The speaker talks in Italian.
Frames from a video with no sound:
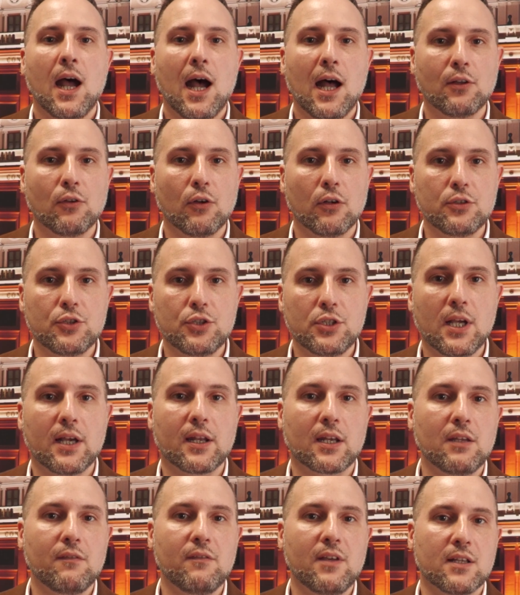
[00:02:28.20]
ad oggi
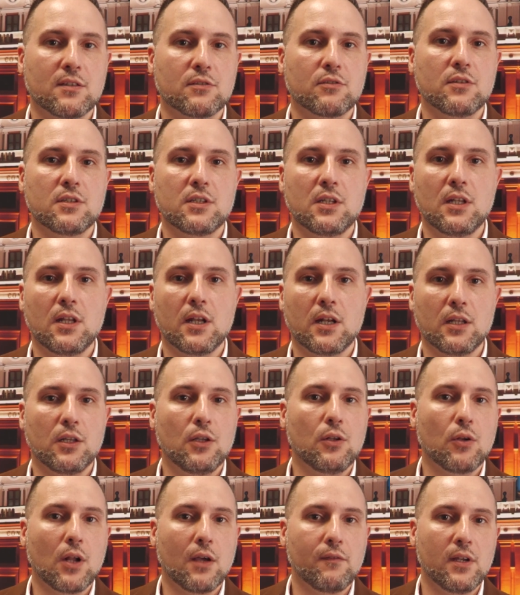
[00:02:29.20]
arrivi a sostenere
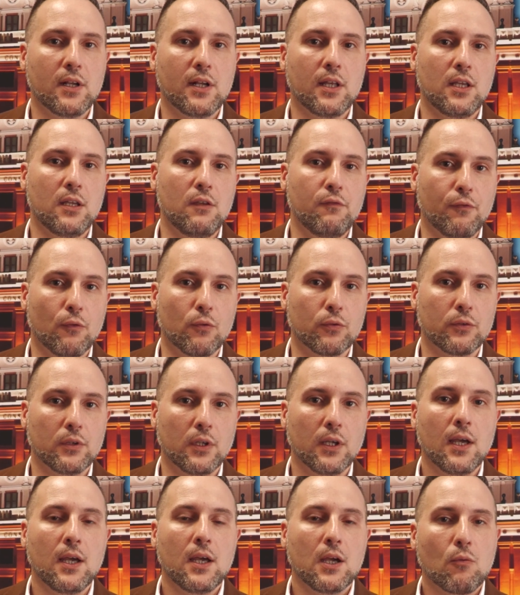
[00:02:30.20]
di non avere i
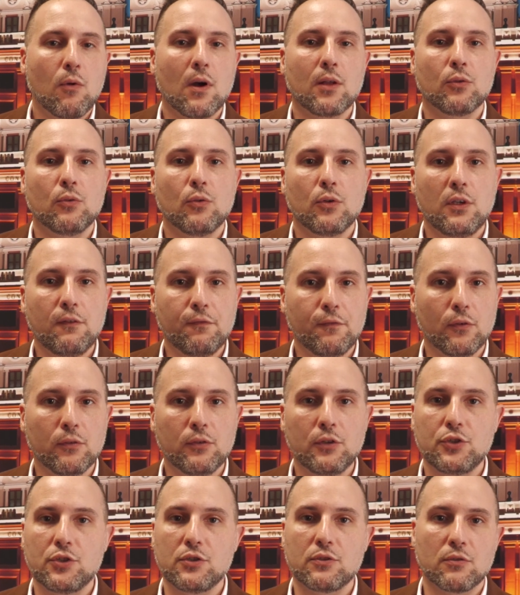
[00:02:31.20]
fondi, quando i
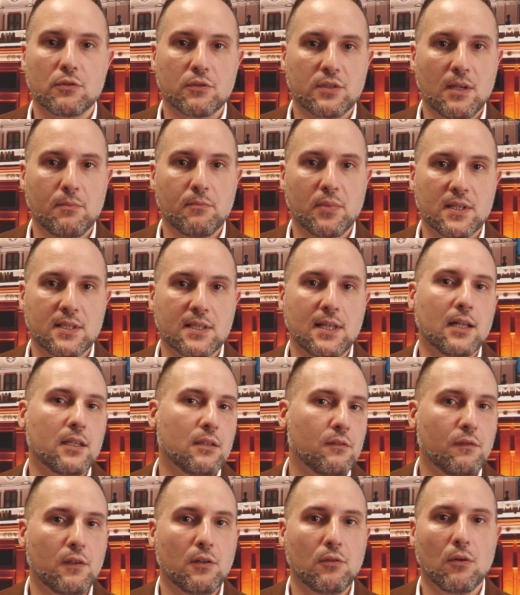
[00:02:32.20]
fondi ci sono sempre sempre
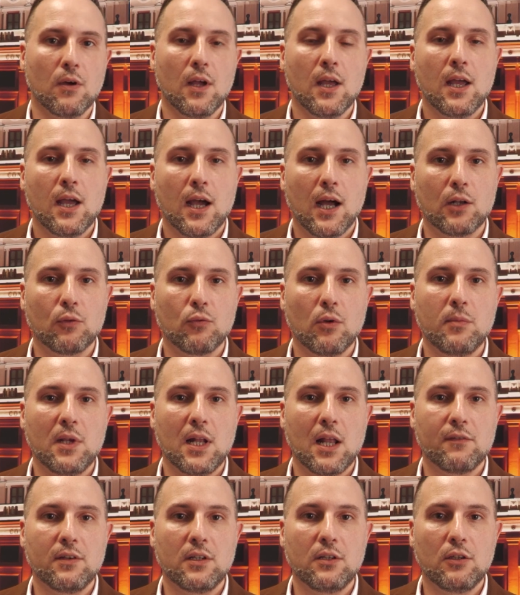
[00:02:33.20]
stati fino al
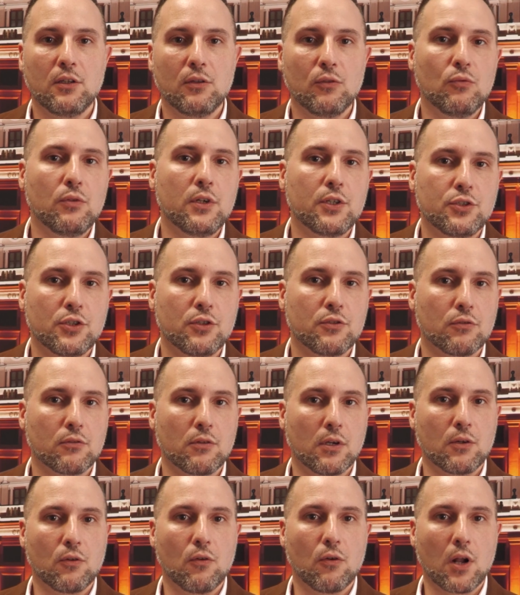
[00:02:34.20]
2022 e ci
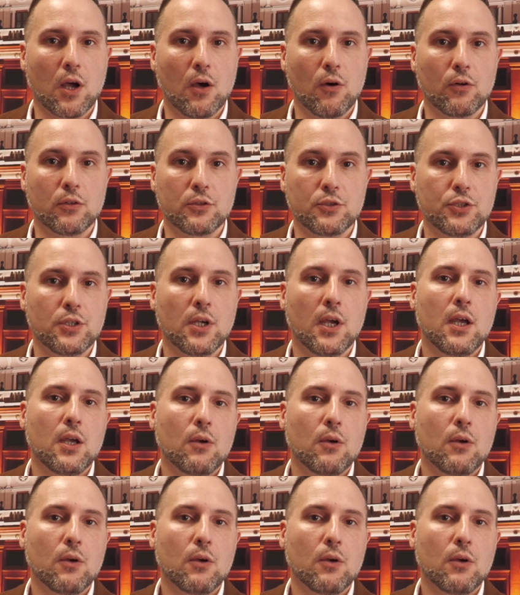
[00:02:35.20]
sono ancora oggi.